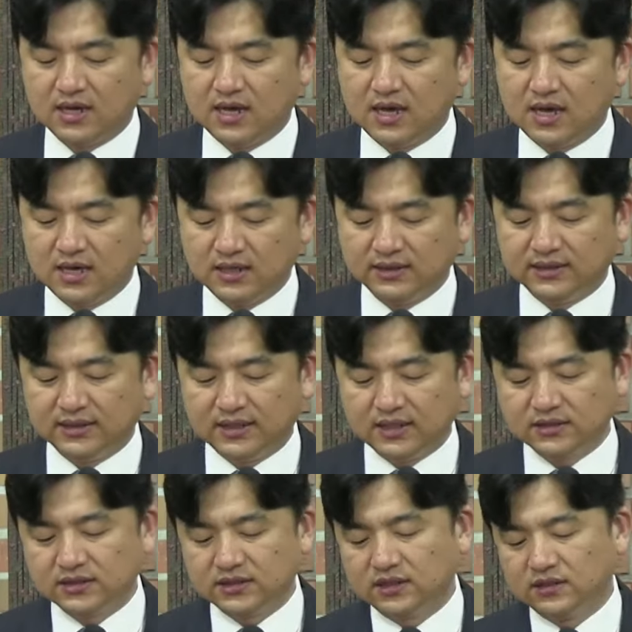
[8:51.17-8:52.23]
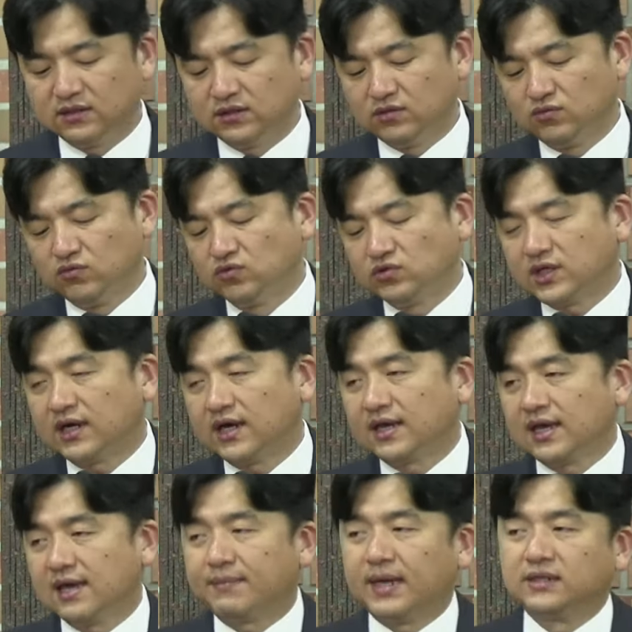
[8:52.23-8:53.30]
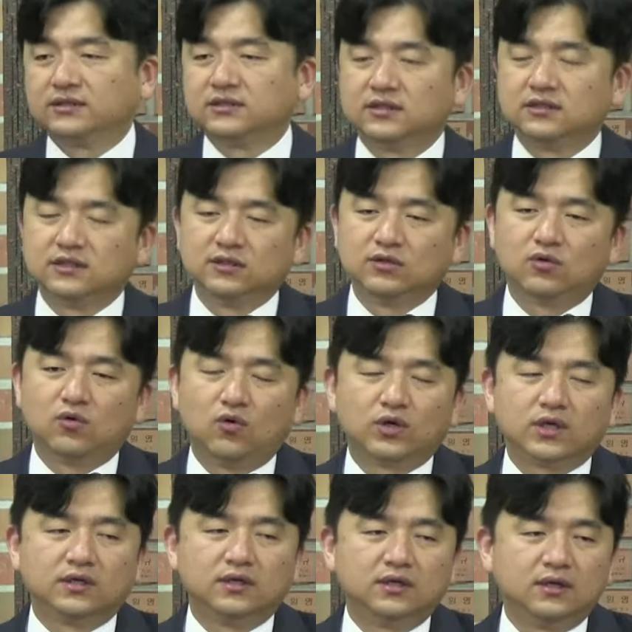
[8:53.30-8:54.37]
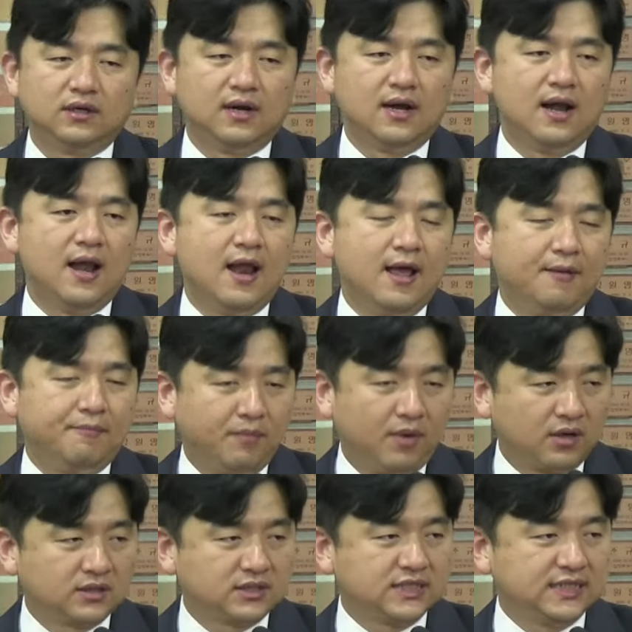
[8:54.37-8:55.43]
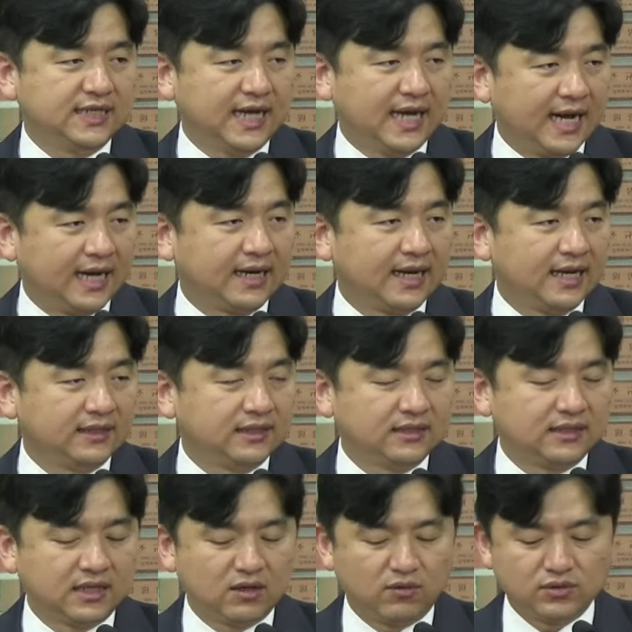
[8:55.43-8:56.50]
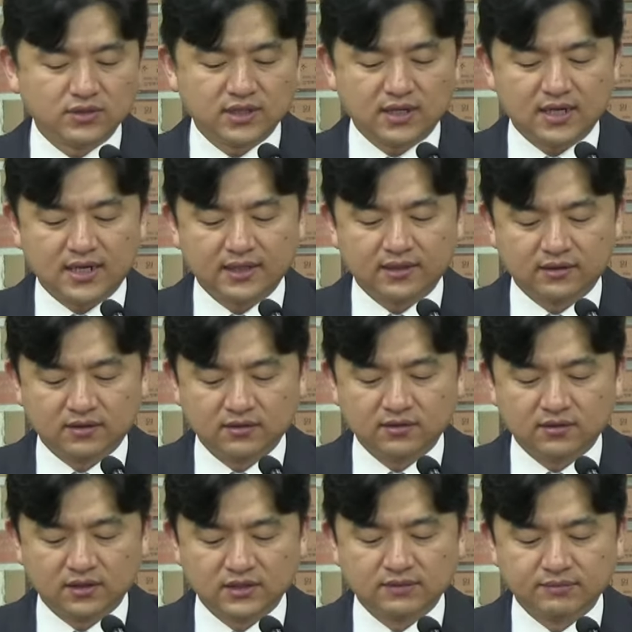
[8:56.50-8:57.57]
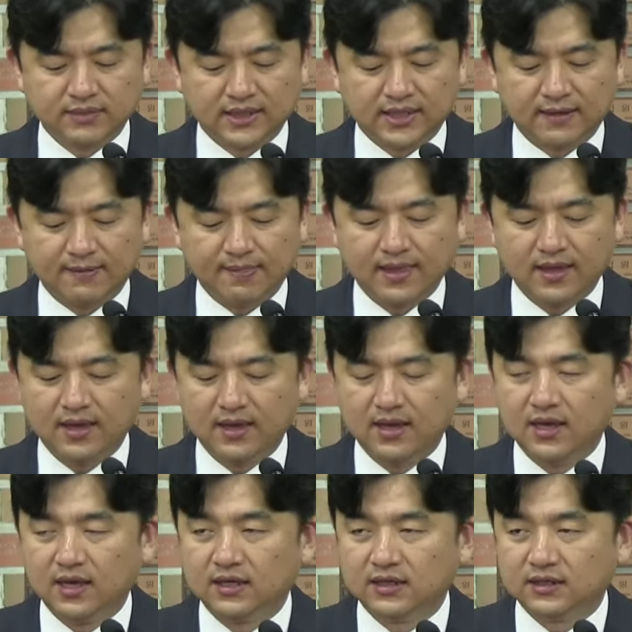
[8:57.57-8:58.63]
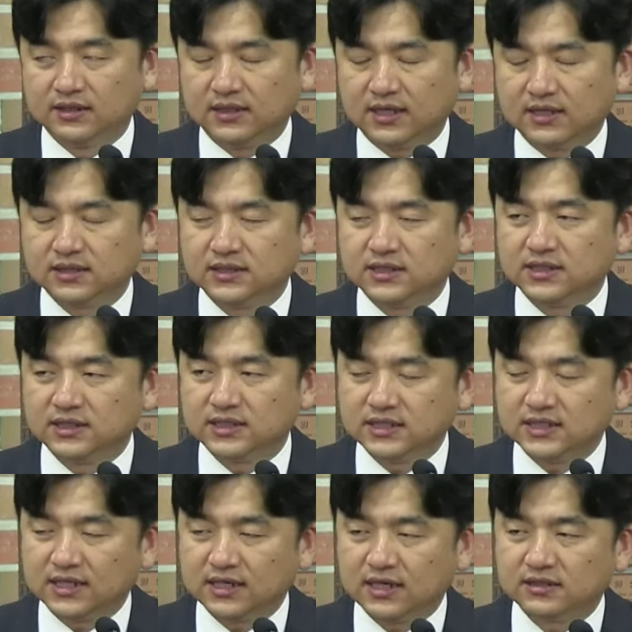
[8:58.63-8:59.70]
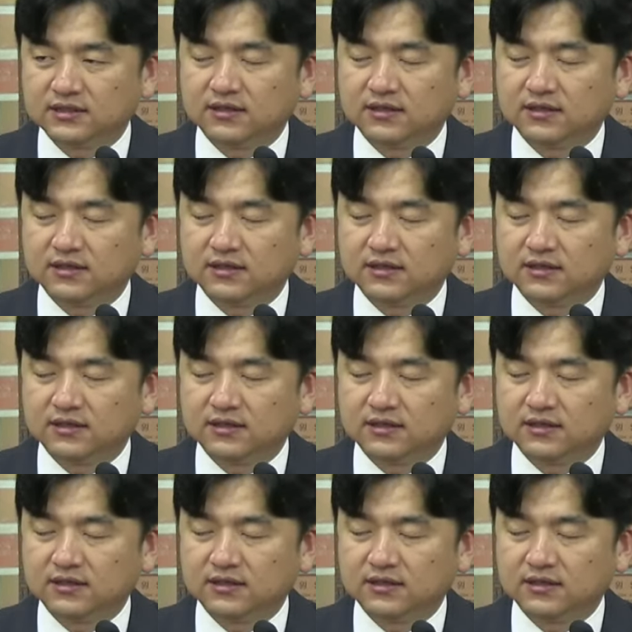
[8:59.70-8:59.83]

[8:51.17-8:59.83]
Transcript: 이때 당시에는 우상에게 바쳐진 고기를 먹지 않아야 된다라고 생각했던 것입니다. 그 당시 시장에서